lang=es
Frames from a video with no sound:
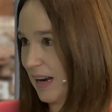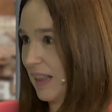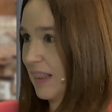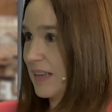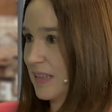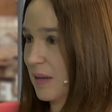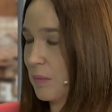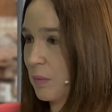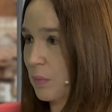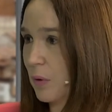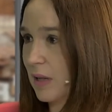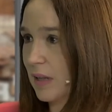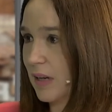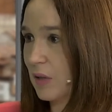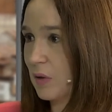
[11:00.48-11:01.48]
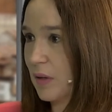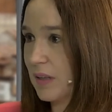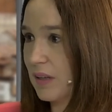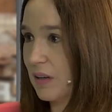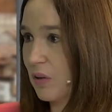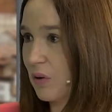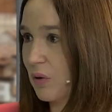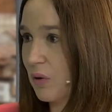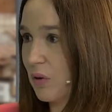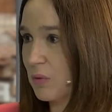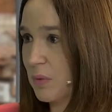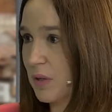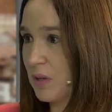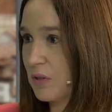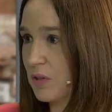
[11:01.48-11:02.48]
Gracias también por el trato que ha tenido con los
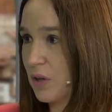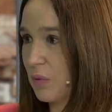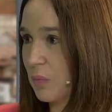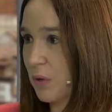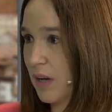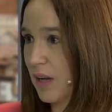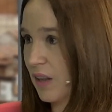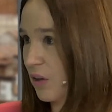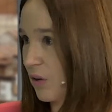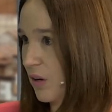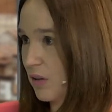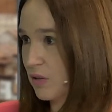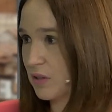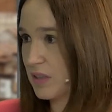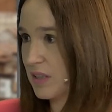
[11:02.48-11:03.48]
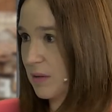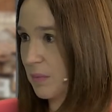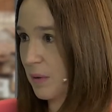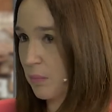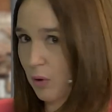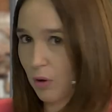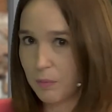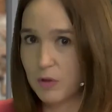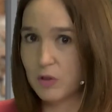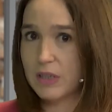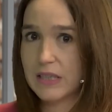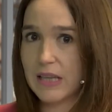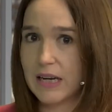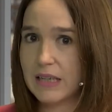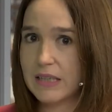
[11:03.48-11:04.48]
medios de comunicación, a los que siempre, por lo menos
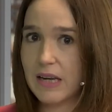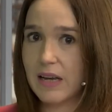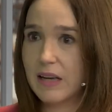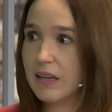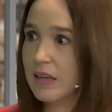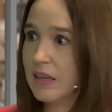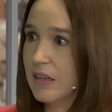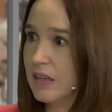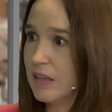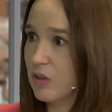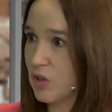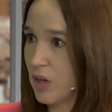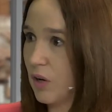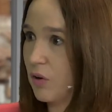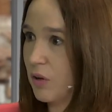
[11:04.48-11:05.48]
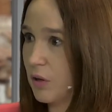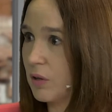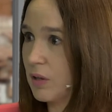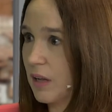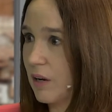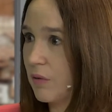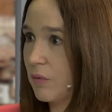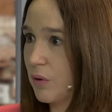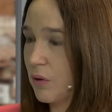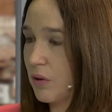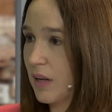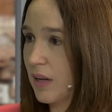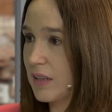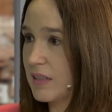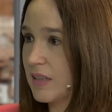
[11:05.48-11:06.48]
esta casa, nos han cogido el teléfono y
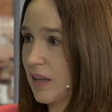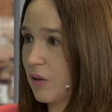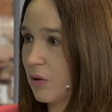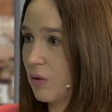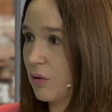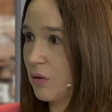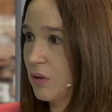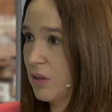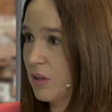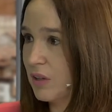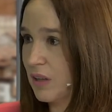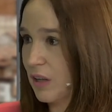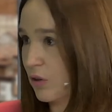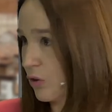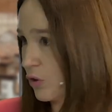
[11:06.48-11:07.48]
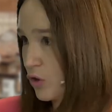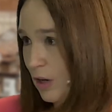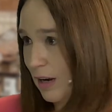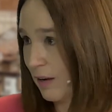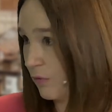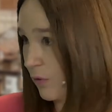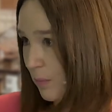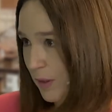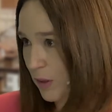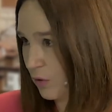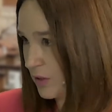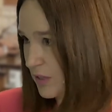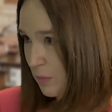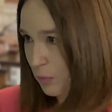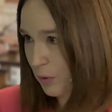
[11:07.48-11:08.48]
han estado dándonos la información que
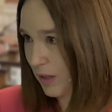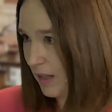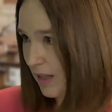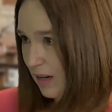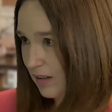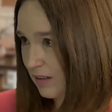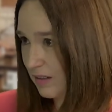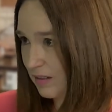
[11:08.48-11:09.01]
se puede dar